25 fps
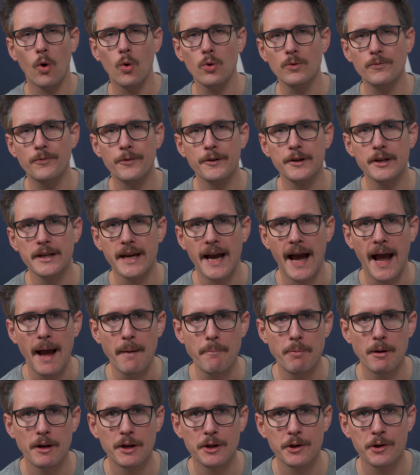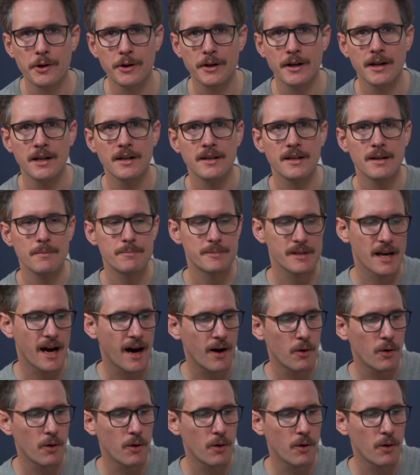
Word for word: Und für die Apple-Jünger gibt es